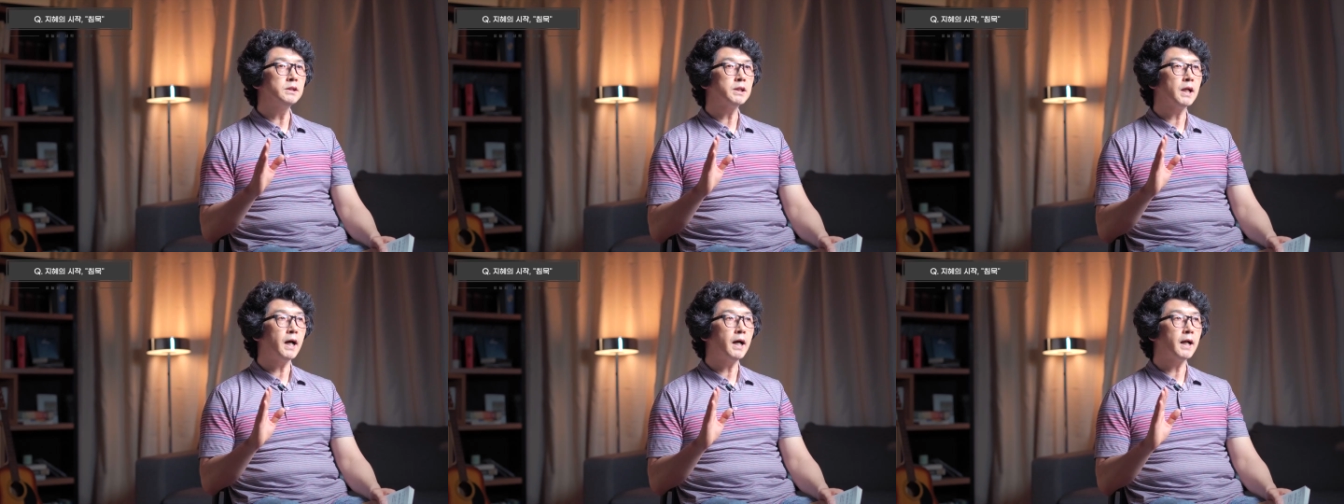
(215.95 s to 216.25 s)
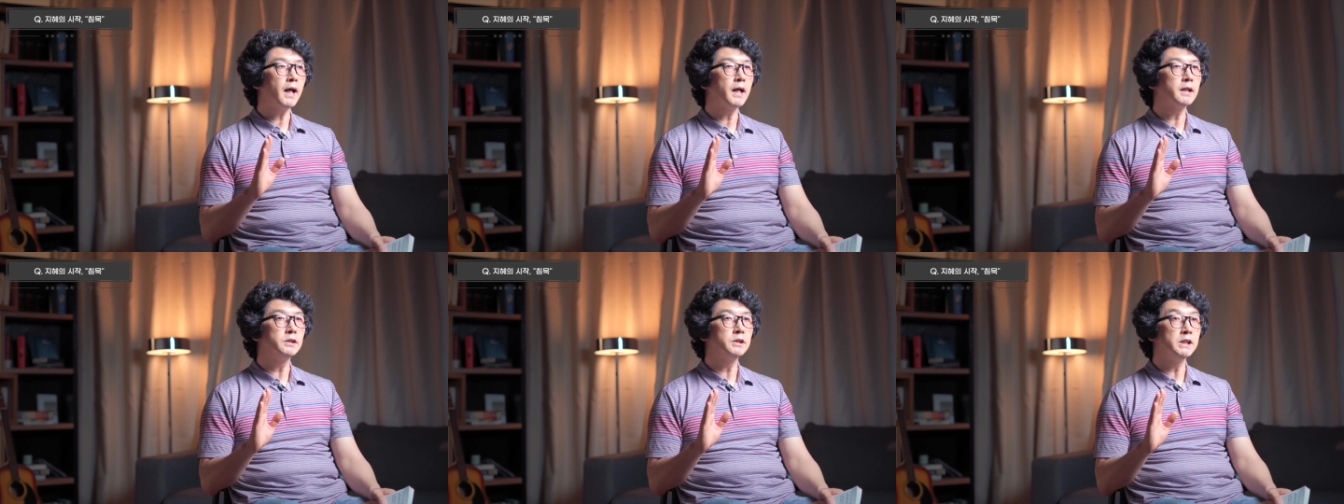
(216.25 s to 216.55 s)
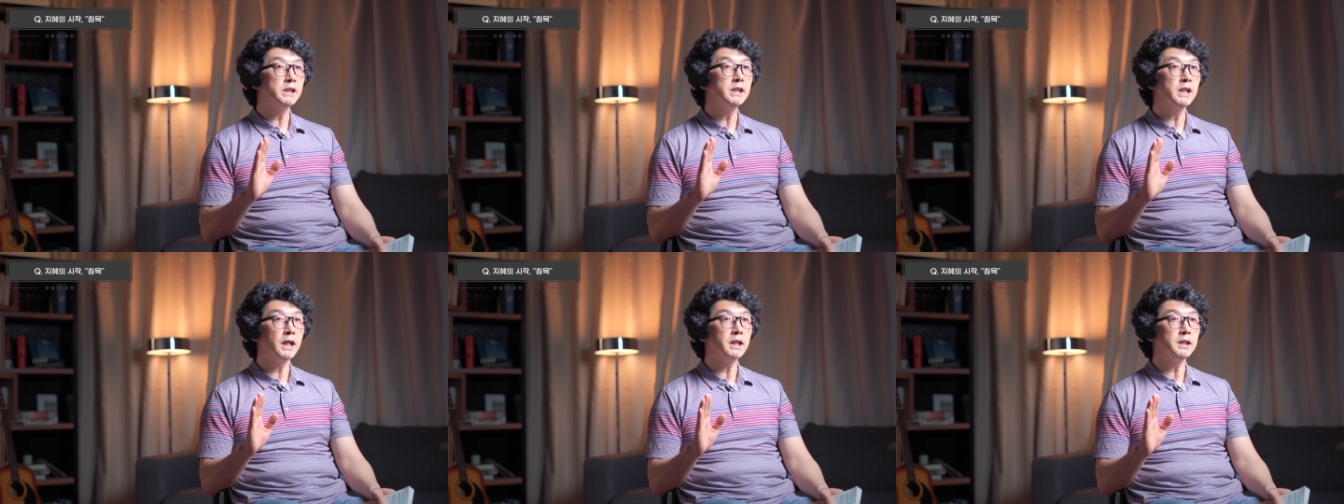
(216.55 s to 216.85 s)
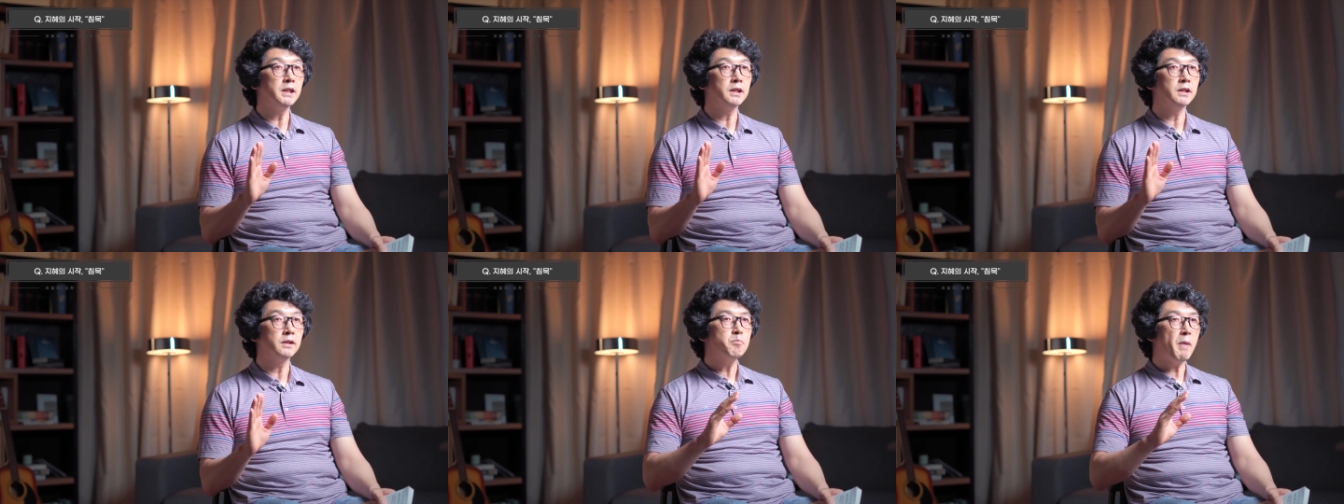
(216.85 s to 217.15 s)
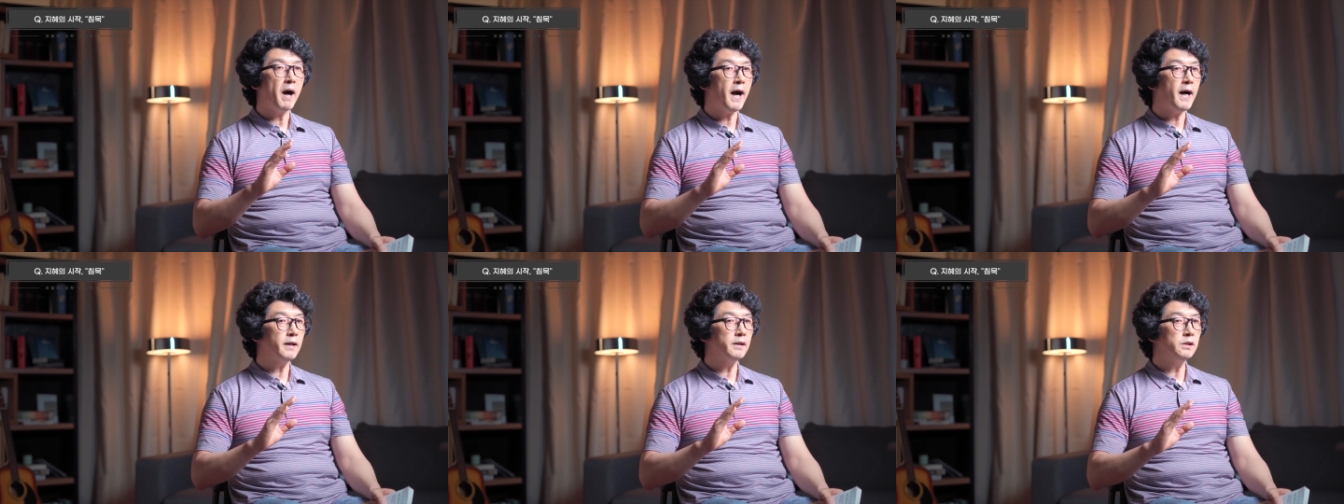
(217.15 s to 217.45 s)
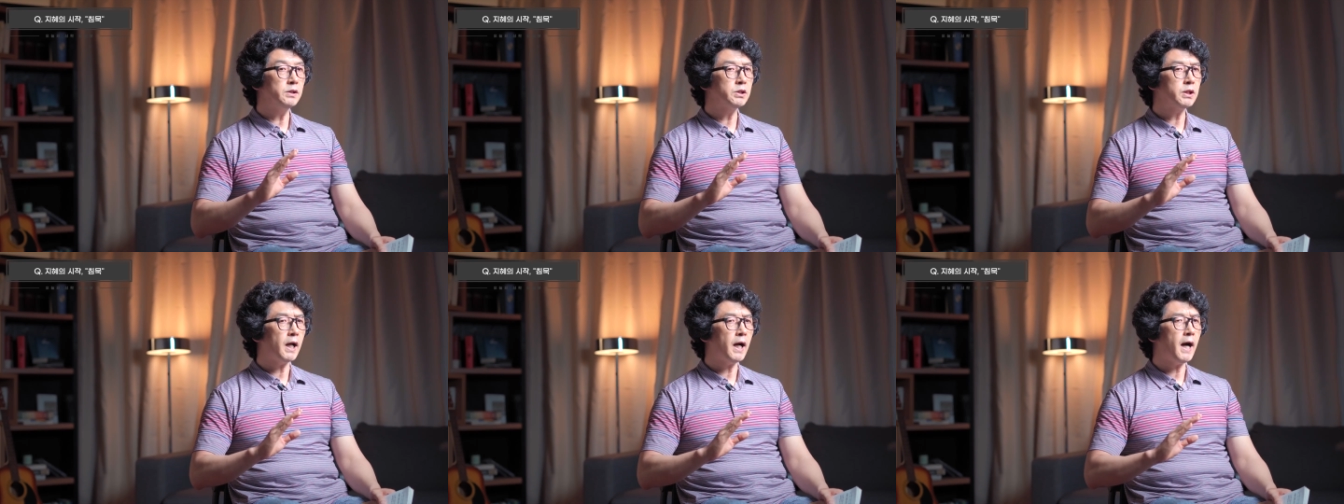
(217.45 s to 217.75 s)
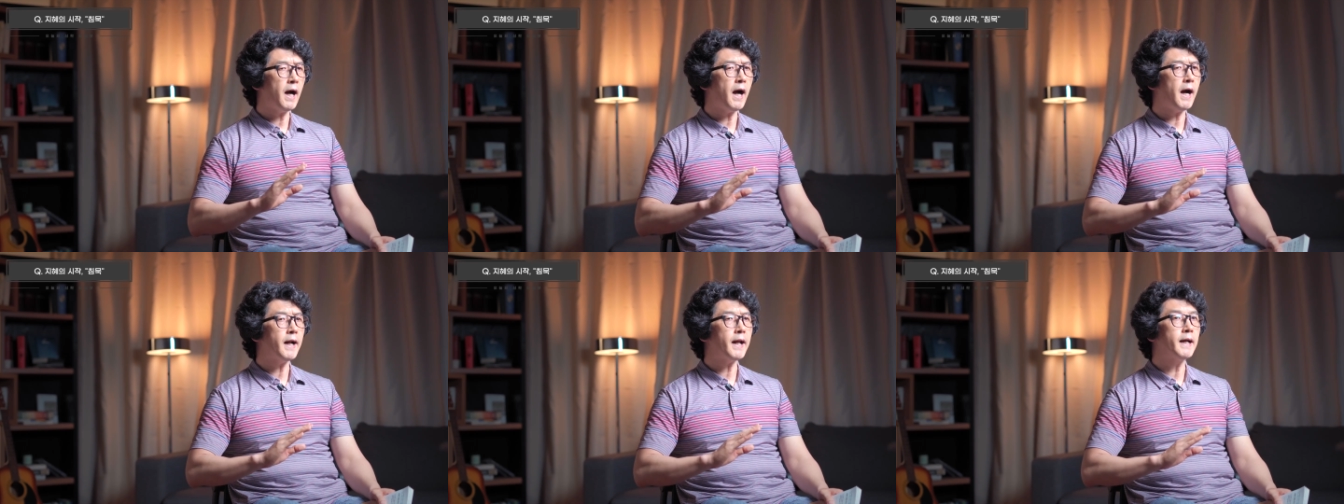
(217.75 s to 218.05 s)
잘하는 인간이 말을
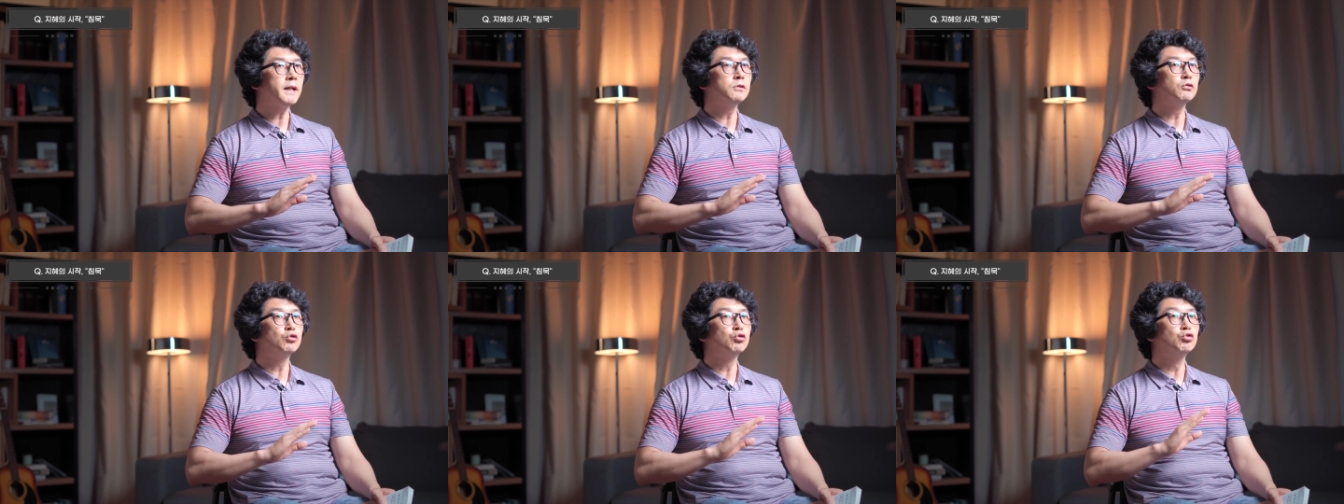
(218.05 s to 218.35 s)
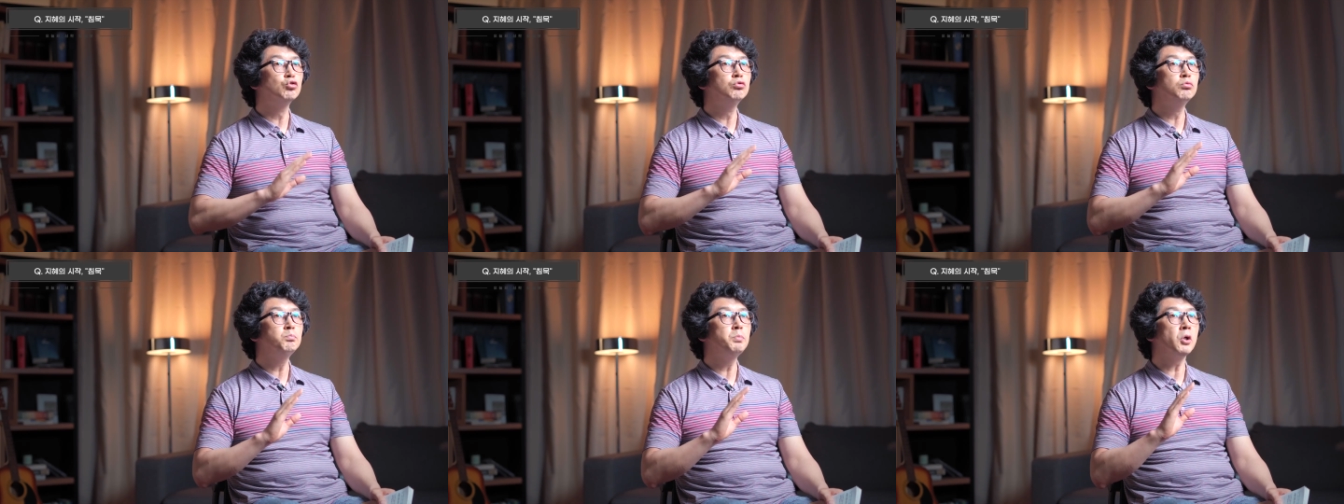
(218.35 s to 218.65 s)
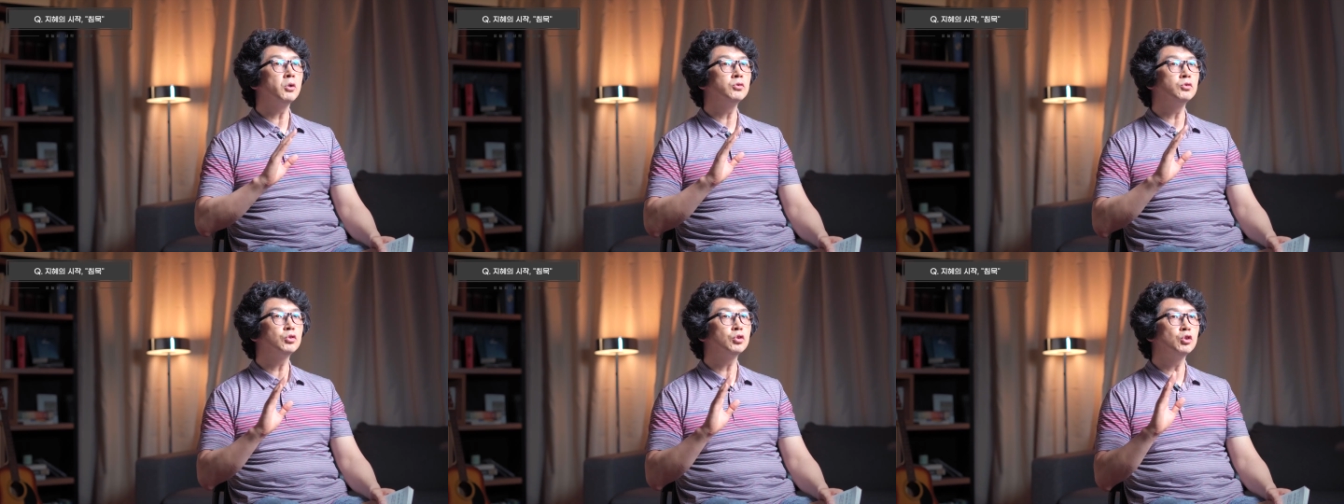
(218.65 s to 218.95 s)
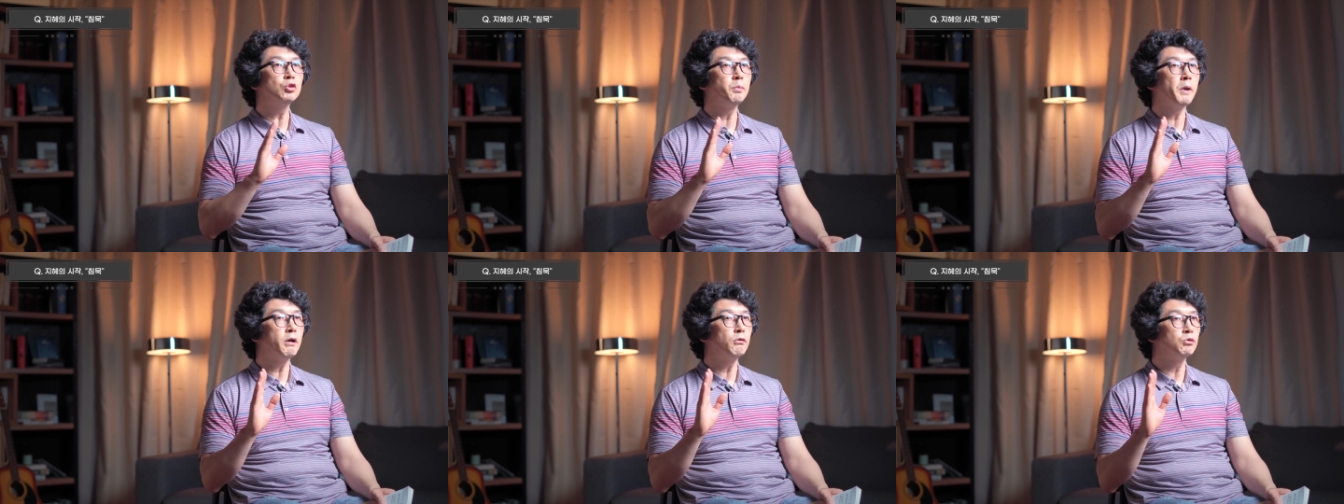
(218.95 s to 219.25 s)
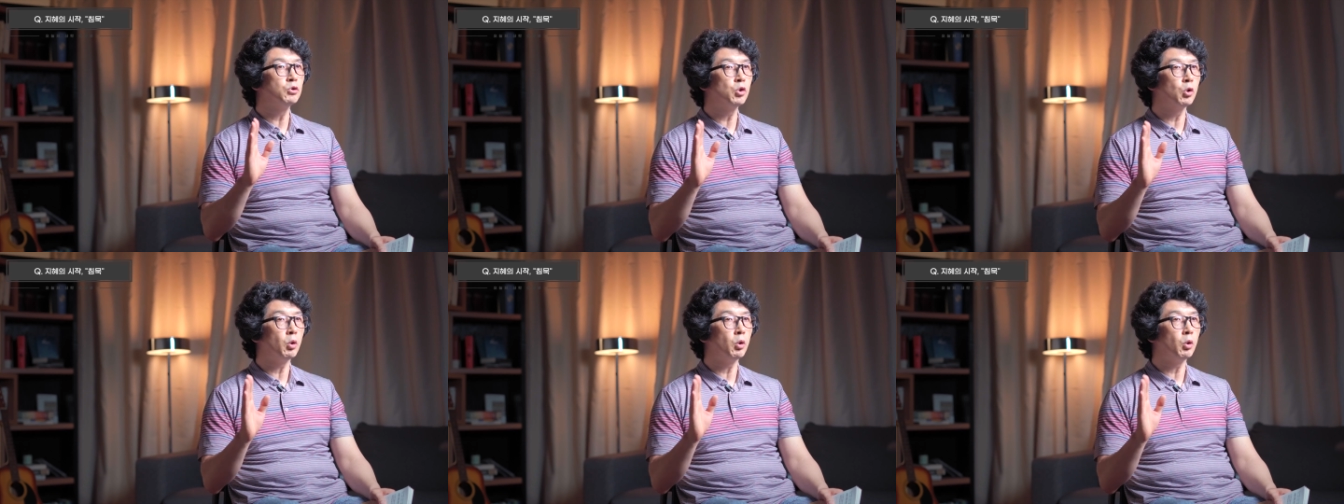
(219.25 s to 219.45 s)
잘하는 웅변수를 배우는